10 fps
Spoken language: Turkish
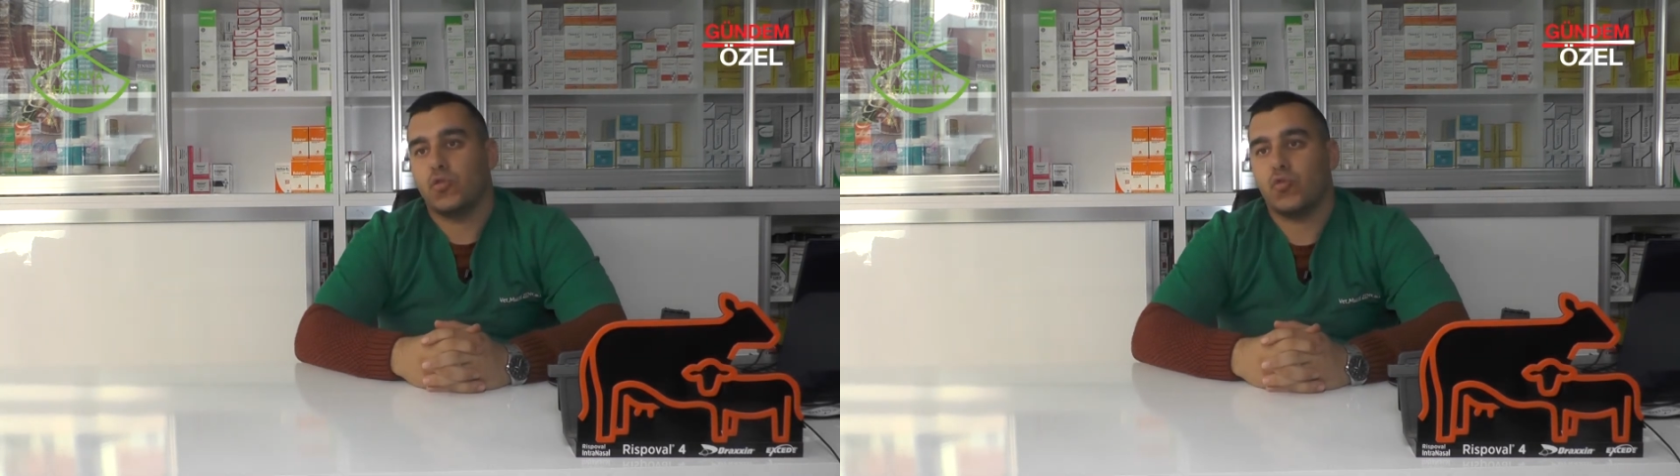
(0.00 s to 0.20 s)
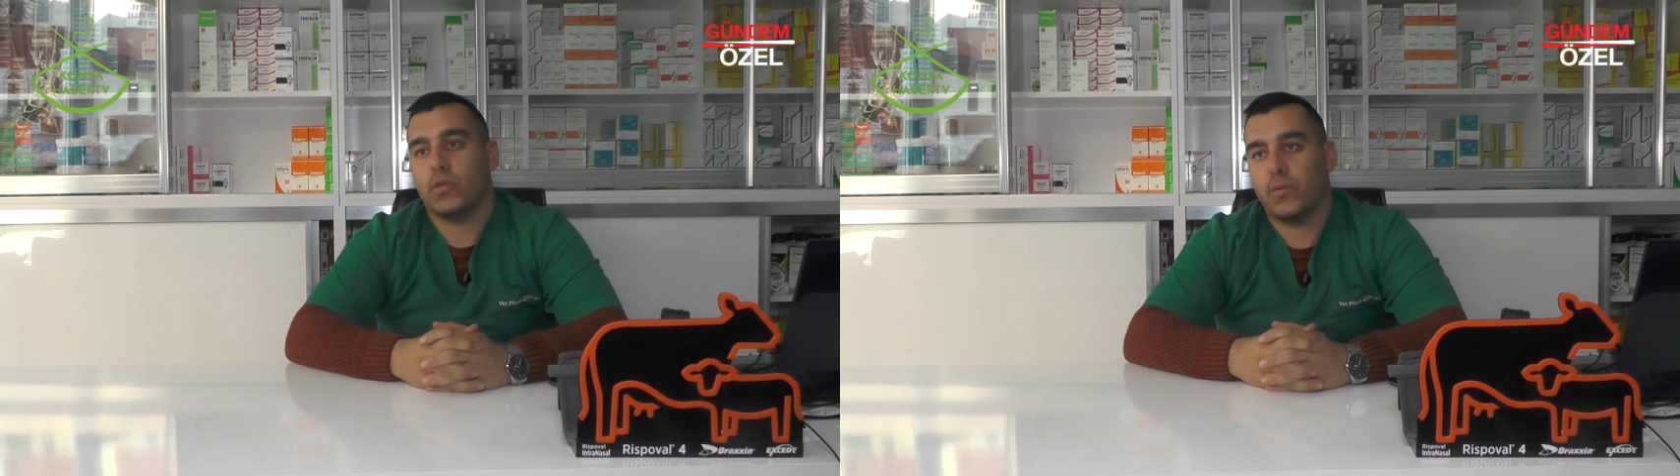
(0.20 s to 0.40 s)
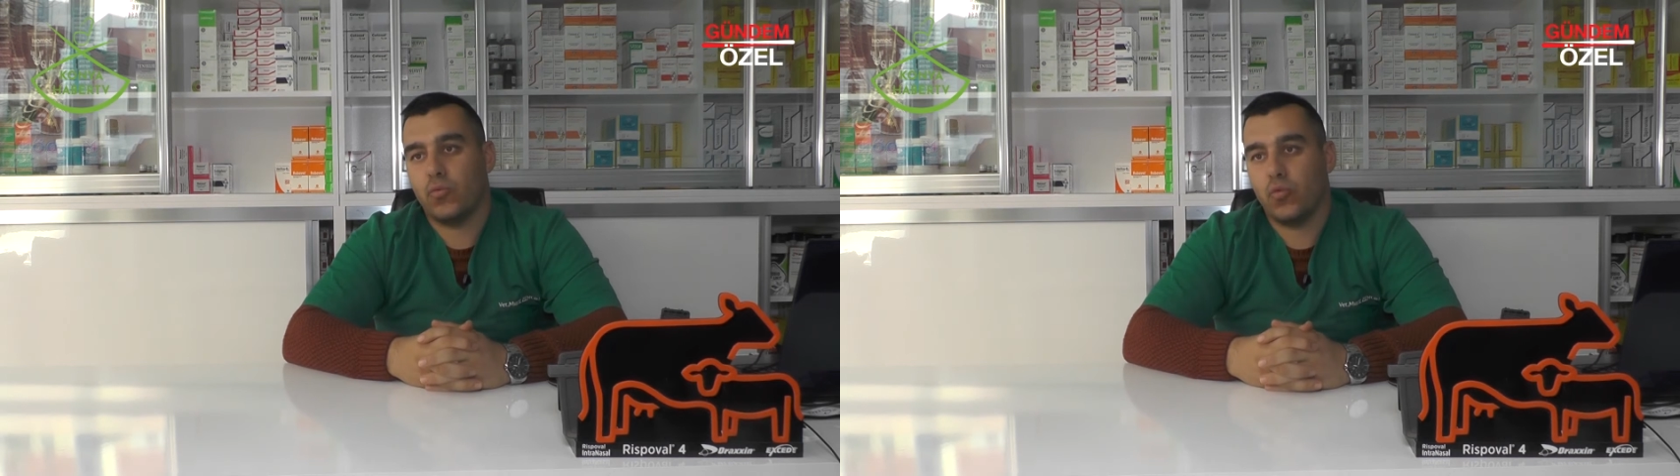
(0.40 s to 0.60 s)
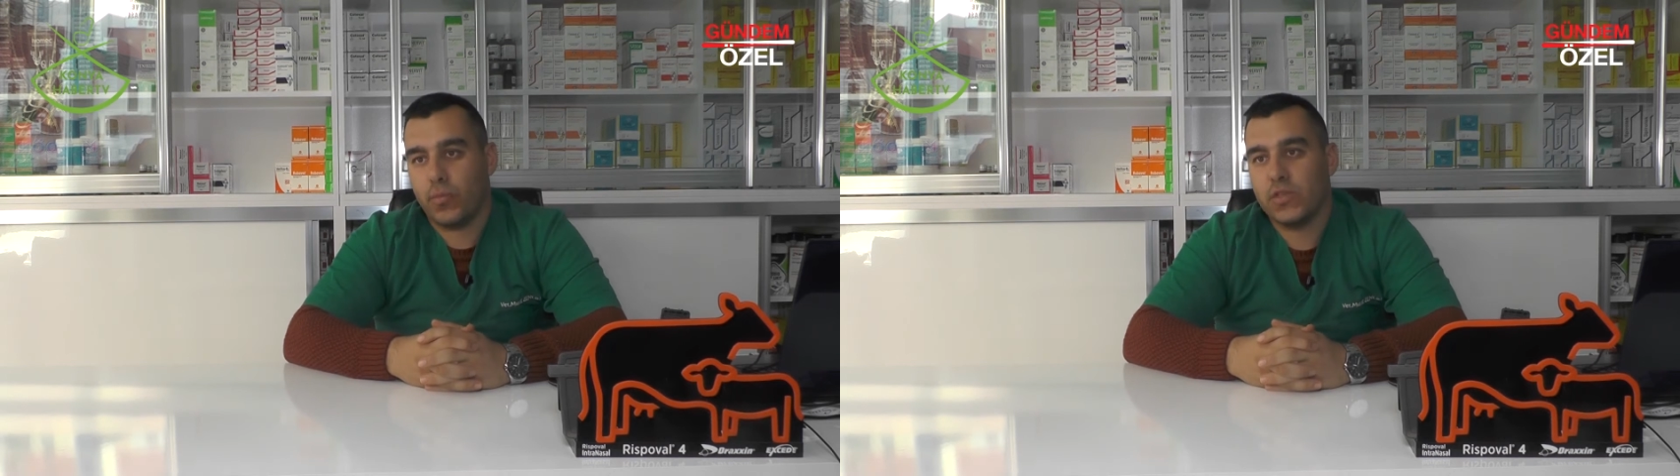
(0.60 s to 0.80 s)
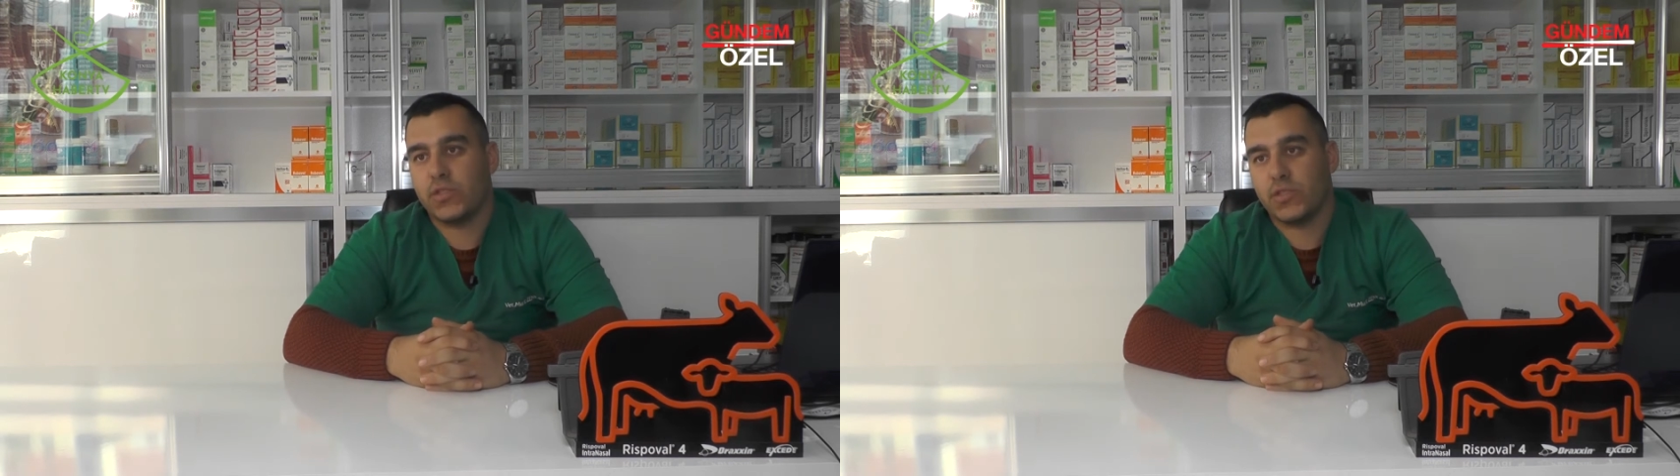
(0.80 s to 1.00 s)
şu anda
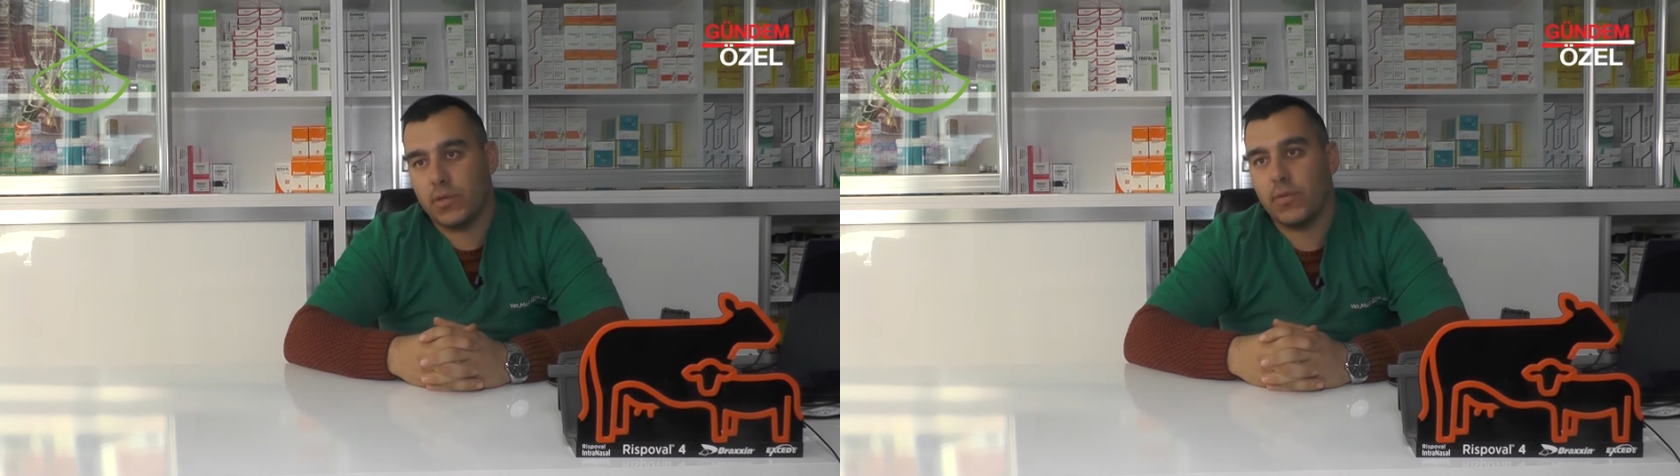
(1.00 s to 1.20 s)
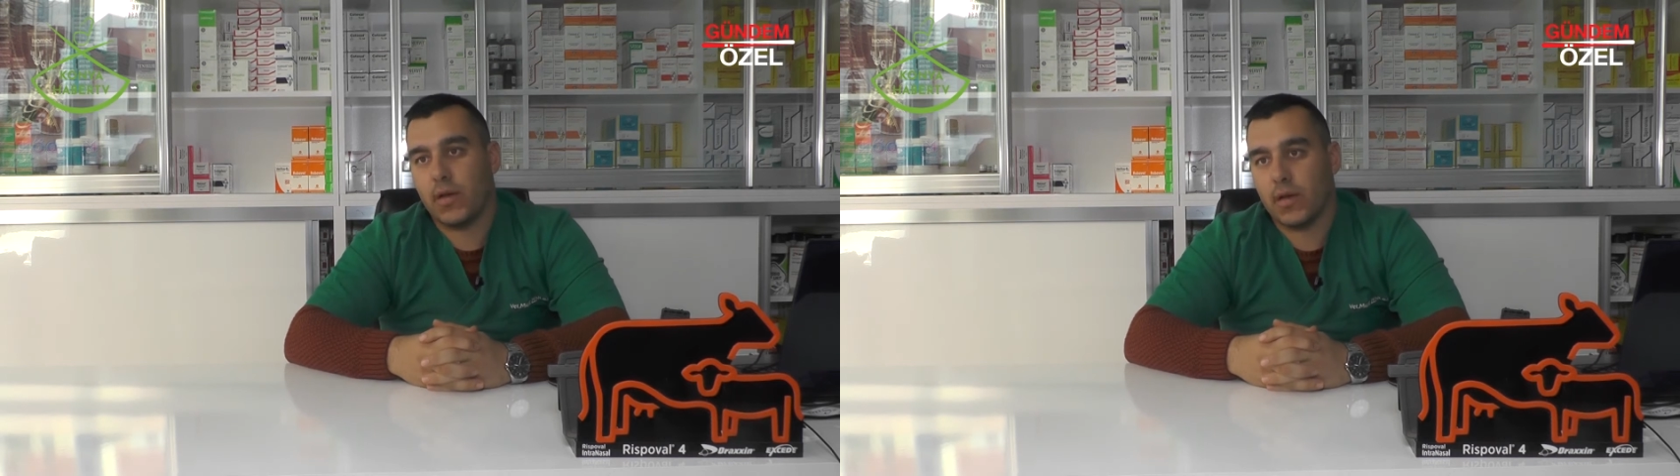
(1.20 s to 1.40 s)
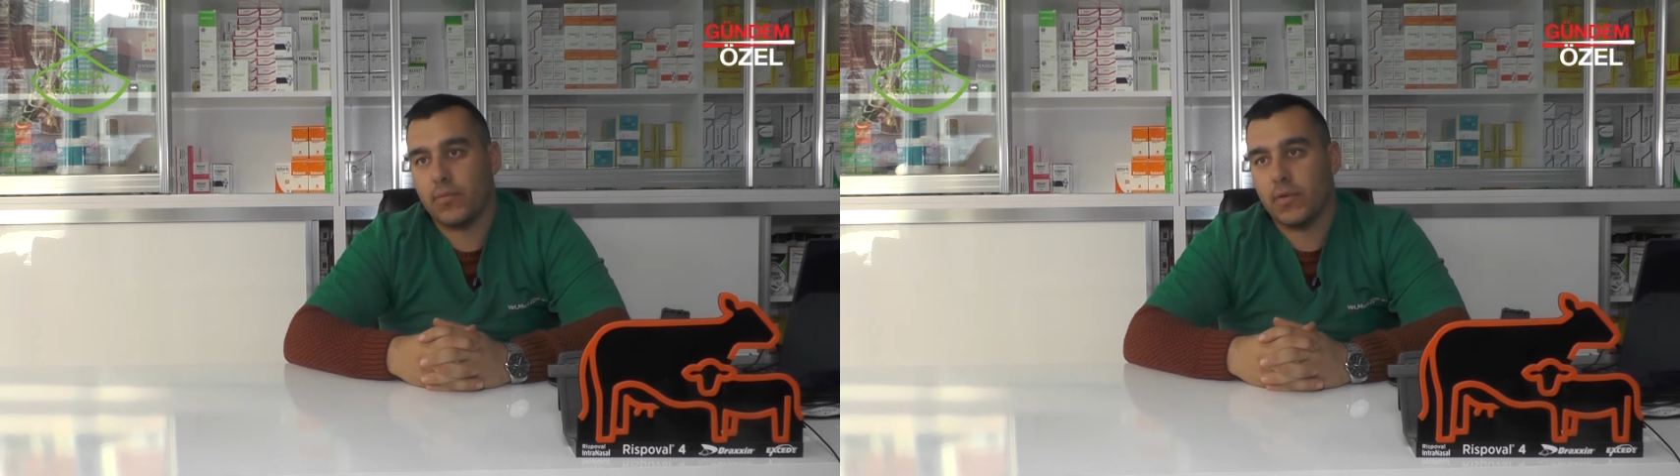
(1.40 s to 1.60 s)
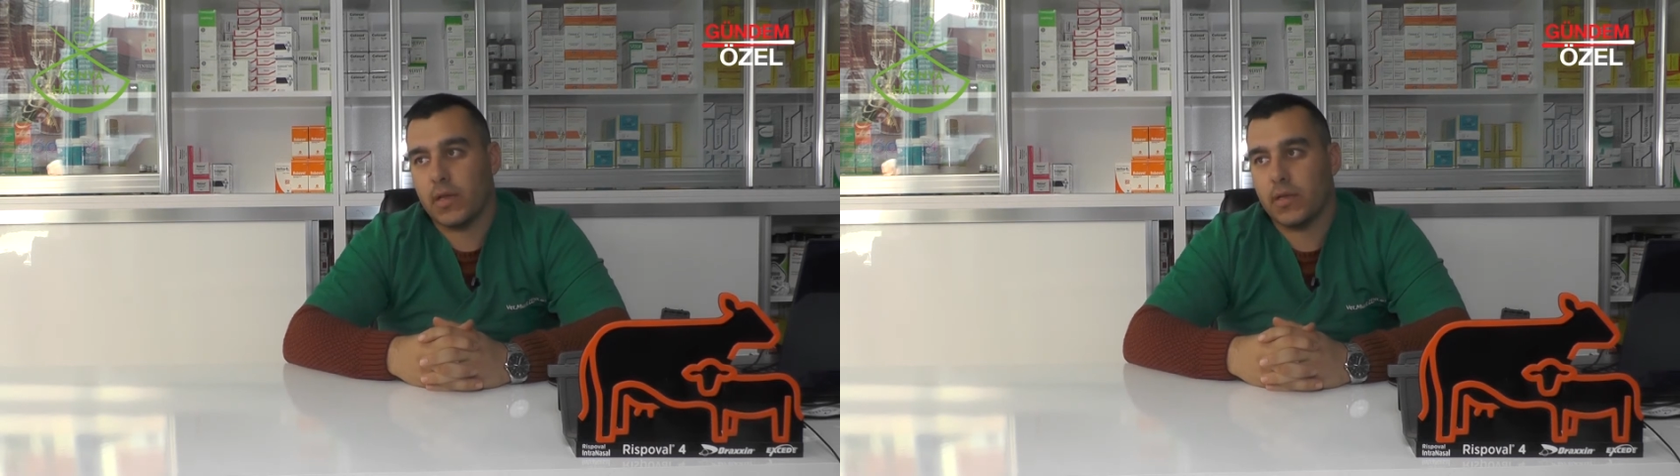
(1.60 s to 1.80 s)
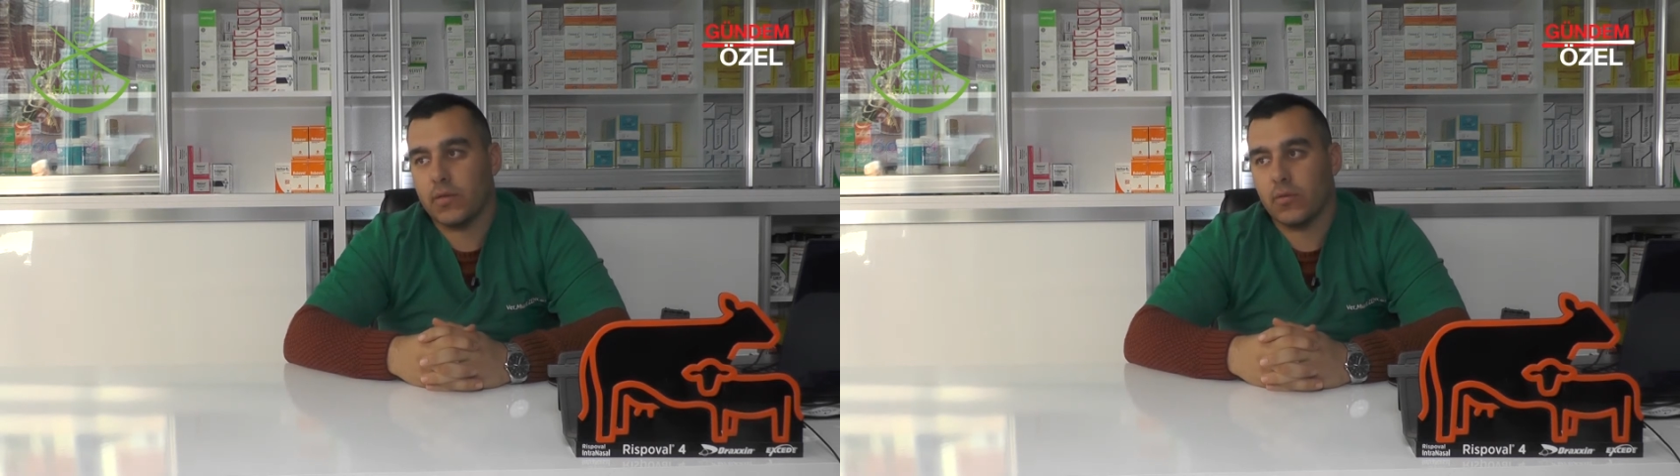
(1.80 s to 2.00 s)
büyük baş ciddi bir rakam.
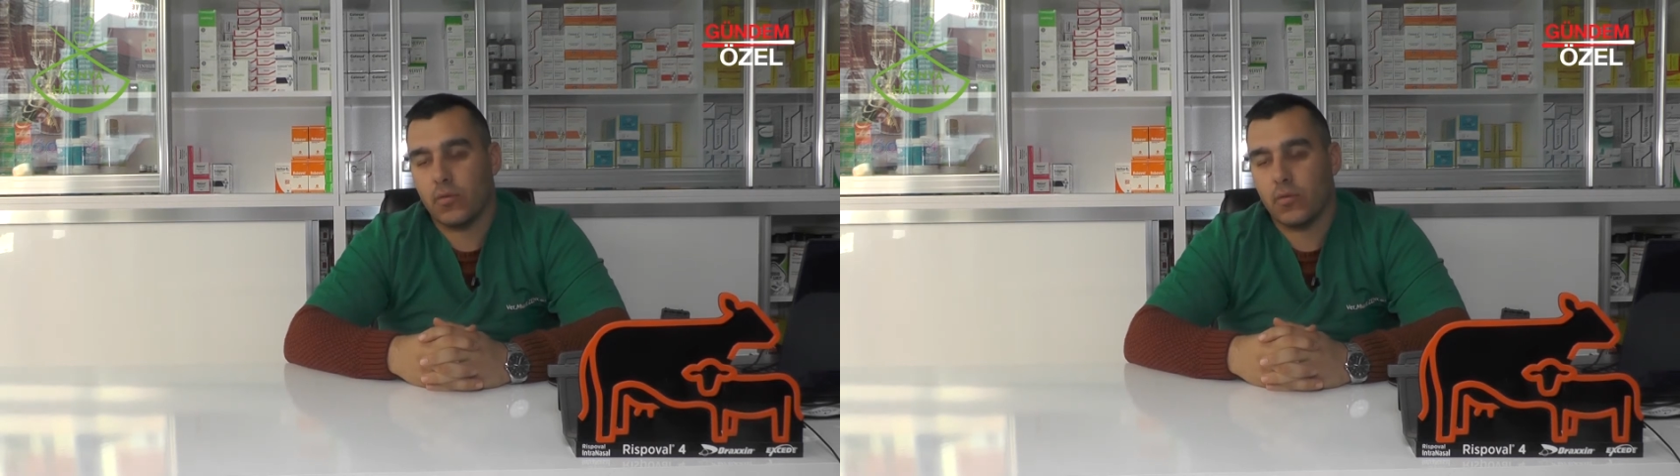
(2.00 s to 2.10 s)
Yani